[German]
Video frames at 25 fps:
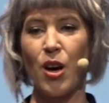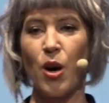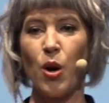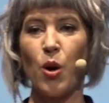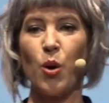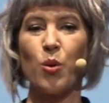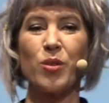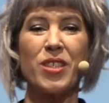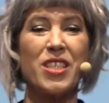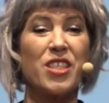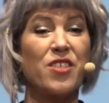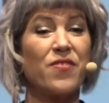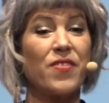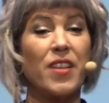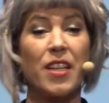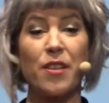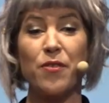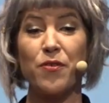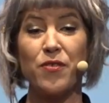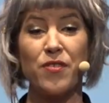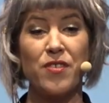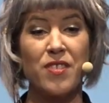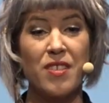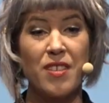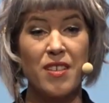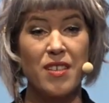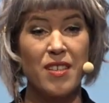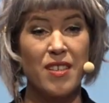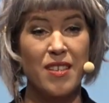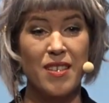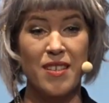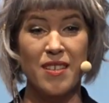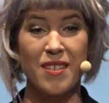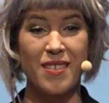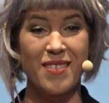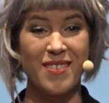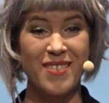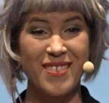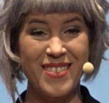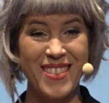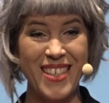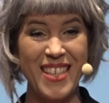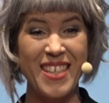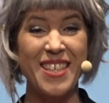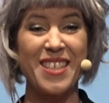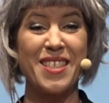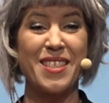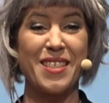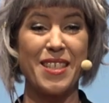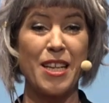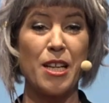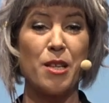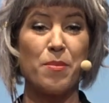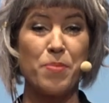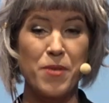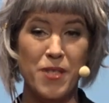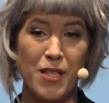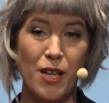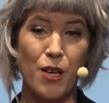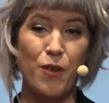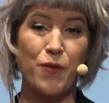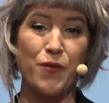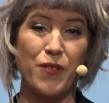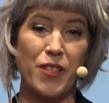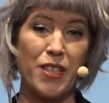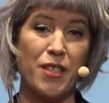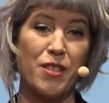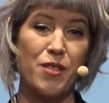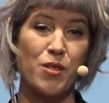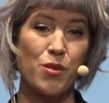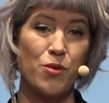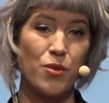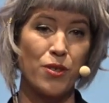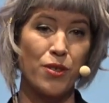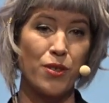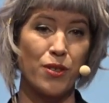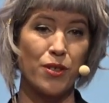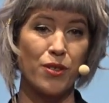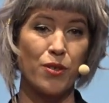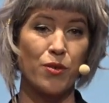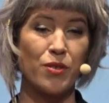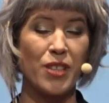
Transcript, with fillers: Und es wirft dich selbst auf dich zurück.